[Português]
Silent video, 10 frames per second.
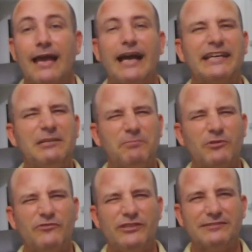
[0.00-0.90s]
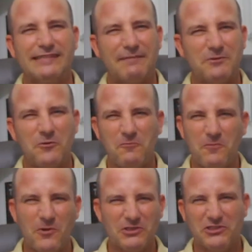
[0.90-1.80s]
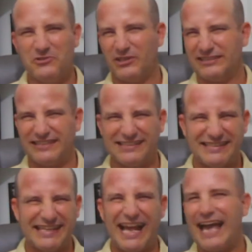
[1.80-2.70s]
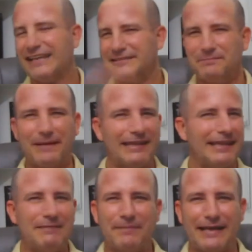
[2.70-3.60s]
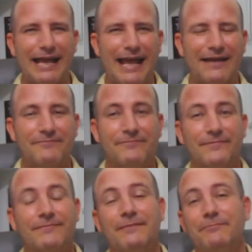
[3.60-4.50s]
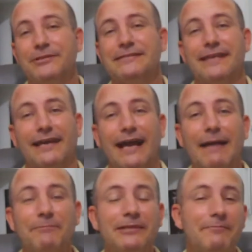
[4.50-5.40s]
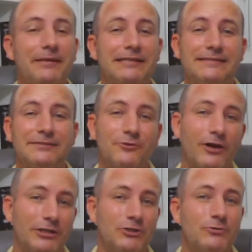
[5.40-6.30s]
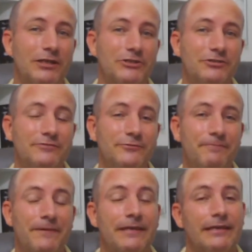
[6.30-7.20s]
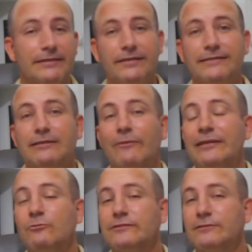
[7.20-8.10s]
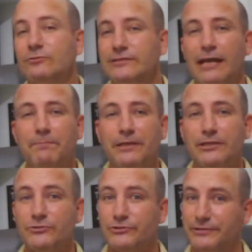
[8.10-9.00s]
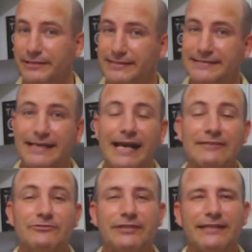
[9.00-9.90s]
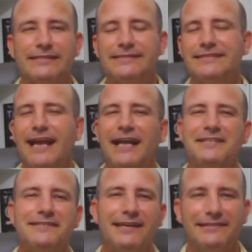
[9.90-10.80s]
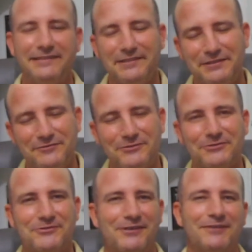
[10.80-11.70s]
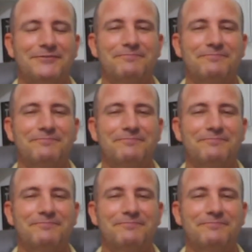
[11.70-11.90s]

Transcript: Aquele improviso, sabe, com um monte de notas das escalas para lá e para cá Pois é, rapidamente se torna enjoativo e então a inclusão dos arpejos, nesse caso, traz esse ar de alívio no solo.